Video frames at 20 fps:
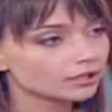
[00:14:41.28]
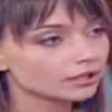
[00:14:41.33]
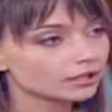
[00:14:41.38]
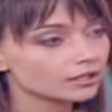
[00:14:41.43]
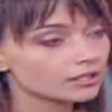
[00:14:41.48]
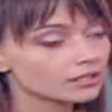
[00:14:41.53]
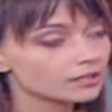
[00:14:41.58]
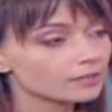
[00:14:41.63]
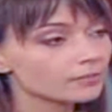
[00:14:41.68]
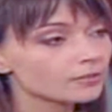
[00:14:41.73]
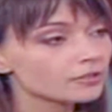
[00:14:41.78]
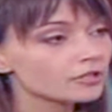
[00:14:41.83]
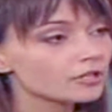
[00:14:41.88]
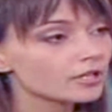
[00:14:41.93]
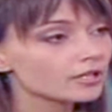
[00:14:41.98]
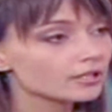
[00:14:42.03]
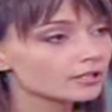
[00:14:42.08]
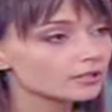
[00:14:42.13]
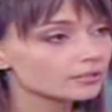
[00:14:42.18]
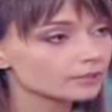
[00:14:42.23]

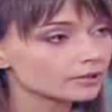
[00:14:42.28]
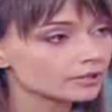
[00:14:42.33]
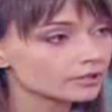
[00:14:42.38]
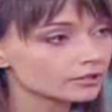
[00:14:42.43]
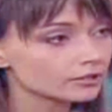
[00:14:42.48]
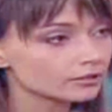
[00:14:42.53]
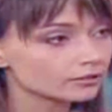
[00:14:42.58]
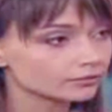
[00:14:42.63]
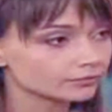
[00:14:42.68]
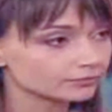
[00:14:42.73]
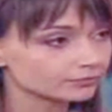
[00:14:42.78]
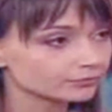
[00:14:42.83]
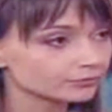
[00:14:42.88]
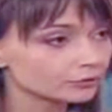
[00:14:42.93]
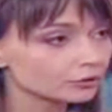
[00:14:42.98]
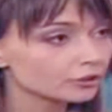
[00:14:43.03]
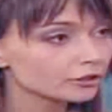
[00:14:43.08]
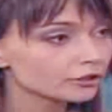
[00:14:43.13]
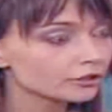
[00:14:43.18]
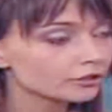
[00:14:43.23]
замечательно прошло, только
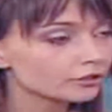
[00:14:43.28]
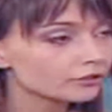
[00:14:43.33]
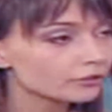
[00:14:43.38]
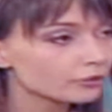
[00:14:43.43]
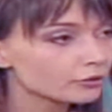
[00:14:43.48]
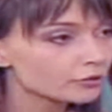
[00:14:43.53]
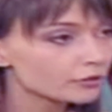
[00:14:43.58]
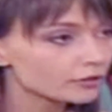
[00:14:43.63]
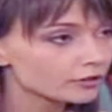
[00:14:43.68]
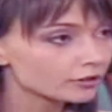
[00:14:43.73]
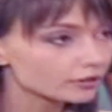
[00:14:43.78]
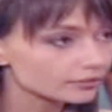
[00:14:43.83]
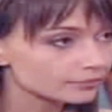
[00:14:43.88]
это не твое дело.